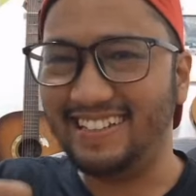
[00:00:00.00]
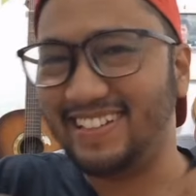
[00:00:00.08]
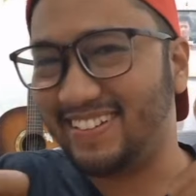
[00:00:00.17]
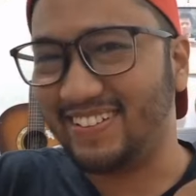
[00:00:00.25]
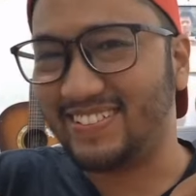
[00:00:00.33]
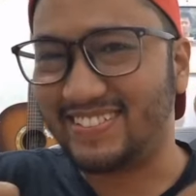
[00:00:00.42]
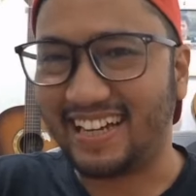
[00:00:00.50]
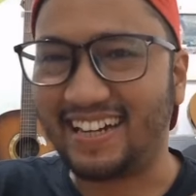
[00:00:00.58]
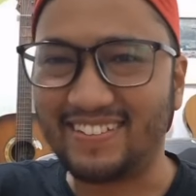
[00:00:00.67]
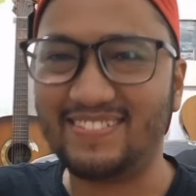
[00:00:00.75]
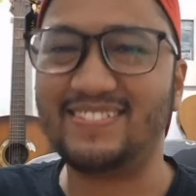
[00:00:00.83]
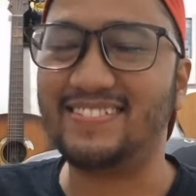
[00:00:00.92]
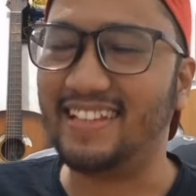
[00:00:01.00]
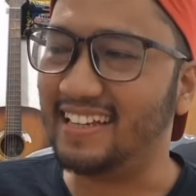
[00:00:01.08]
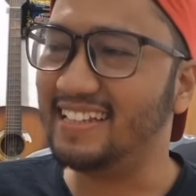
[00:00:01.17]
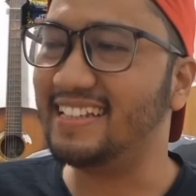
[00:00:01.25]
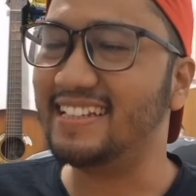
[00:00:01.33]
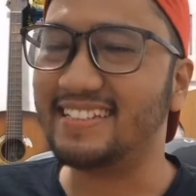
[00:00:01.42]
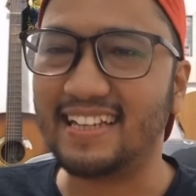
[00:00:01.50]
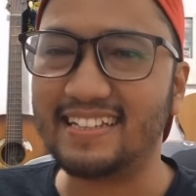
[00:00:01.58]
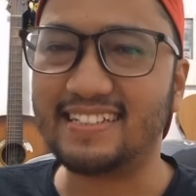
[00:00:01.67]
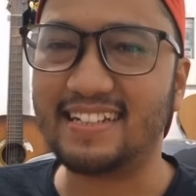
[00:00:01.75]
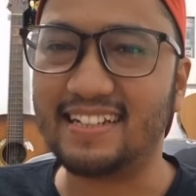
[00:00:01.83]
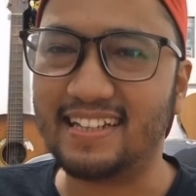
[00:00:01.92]
ini kocak lucu ya ini
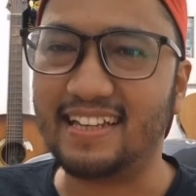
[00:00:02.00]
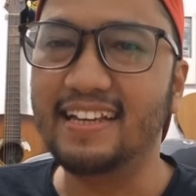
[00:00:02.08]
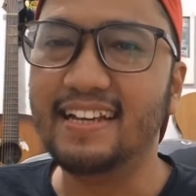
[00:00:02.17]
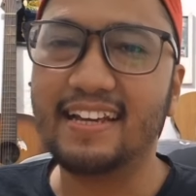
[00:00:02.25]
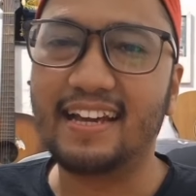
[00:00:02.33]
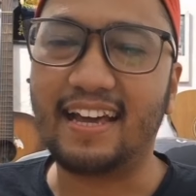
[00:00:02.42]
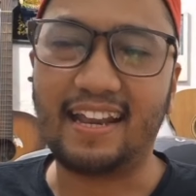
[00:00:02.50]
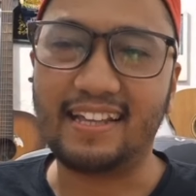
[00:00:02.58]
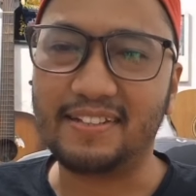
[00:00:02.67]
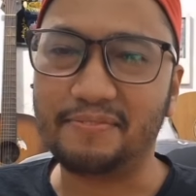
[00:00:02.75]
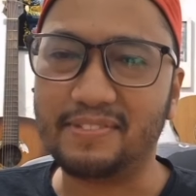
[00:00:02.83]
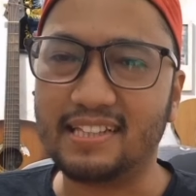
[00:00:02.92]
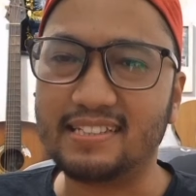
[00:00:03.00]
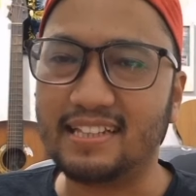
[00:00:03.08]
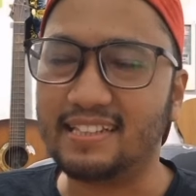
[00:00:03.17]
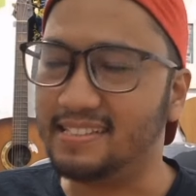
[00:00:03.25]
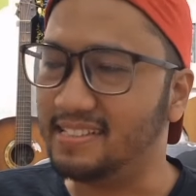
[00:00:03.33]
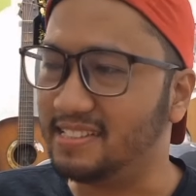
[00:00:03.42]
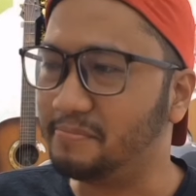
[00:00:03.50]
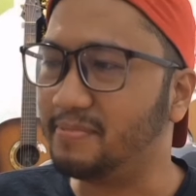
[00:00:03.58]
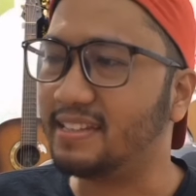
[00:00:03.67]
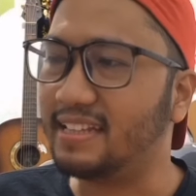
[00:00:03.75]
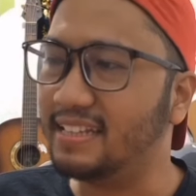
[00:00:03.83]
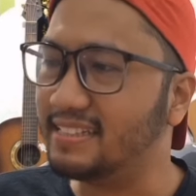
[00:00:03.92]
saya seneng nih kreativitas netizen
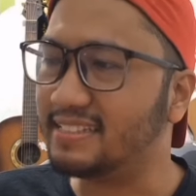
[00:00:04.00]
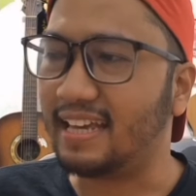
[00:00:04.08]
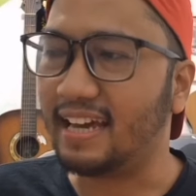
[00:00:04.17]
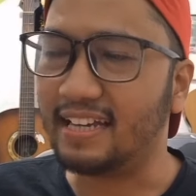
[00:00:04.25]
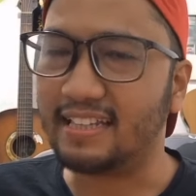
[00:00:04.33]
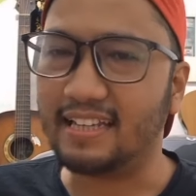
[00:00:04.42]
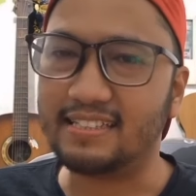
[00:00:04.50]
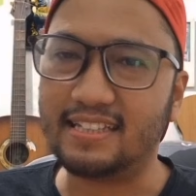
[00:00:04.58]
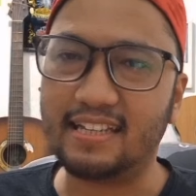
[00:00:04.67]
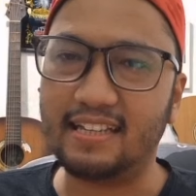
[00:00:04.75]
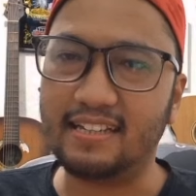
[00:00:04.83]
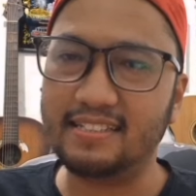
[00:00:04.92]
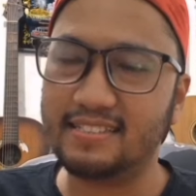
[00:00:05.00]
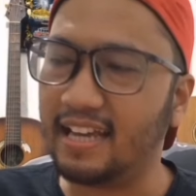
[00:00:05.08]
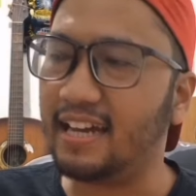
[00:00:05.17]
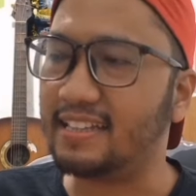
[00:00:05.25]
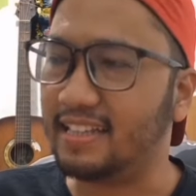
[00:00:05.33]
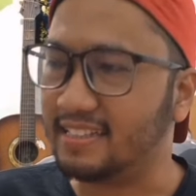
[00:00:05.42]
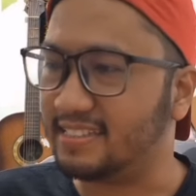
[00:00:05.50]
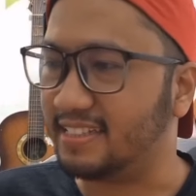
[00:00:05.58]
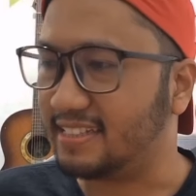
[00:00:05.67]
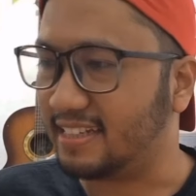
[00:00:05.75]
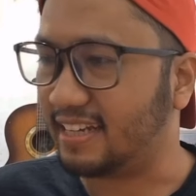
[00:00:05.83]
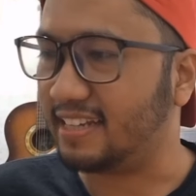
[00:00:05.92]
seperti ini sangat asik ya sangat
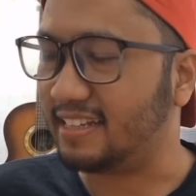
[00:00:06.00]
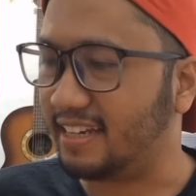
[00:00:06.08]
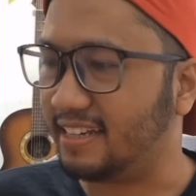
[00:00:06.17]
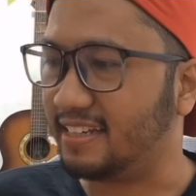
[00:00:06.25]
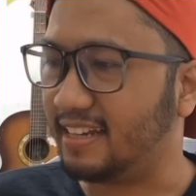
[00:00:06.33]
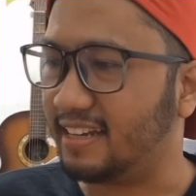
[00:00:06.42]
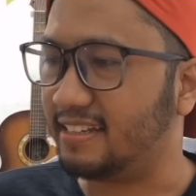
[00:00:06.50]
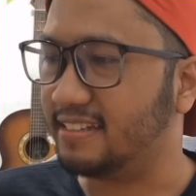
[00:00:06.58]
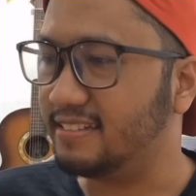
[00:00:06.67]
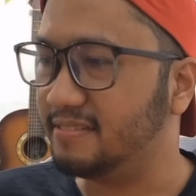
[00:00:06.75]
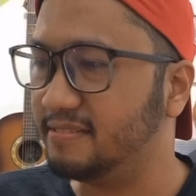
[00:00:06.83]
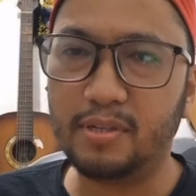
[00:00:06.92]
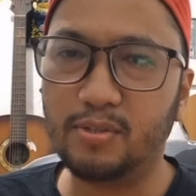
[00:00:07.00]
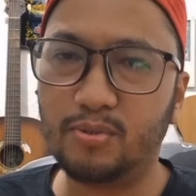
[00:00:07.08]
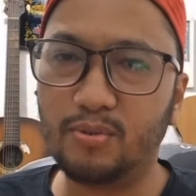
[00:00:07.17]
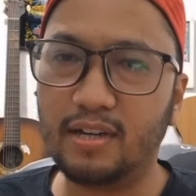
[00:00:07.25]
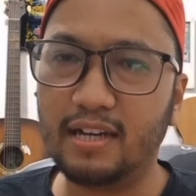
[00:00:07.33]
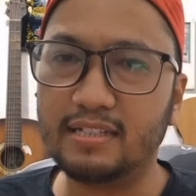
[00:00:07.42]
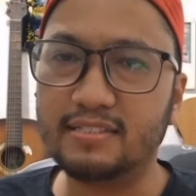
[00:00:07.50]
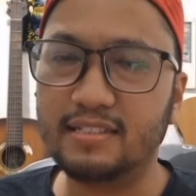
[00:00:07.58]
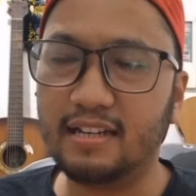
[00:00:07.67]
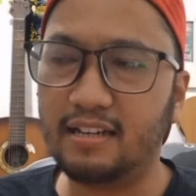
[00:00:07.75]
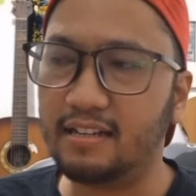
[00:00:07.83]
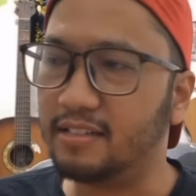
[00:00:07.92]
asik keren keren keren pendukung
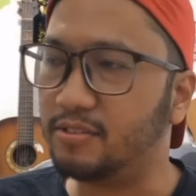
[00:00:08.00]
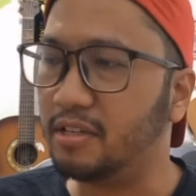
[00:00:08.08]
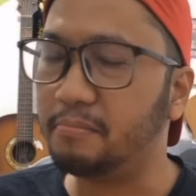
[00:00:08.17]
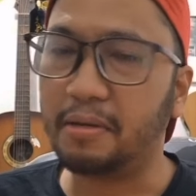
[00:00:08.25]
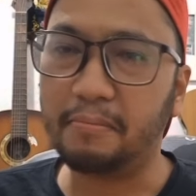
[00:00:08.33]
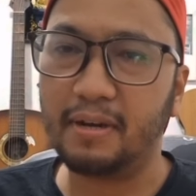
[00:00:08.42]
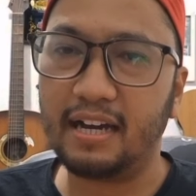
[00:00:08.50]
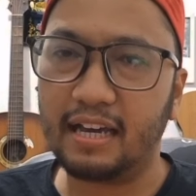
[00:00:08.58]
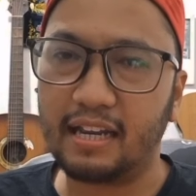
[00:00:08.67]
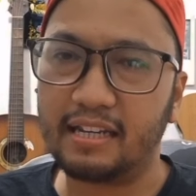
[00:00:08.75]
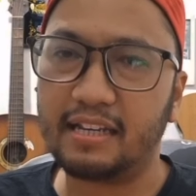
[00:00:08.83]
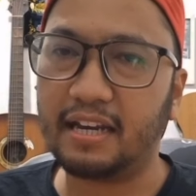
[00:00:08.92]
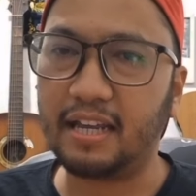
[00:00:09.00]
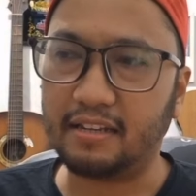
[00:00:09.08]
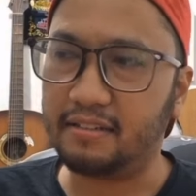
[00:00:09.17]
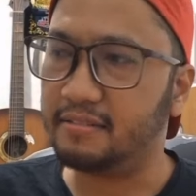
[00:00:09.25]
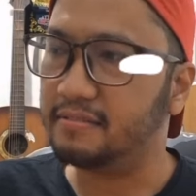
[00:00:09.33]
Ganjar gitu ya memang keren keren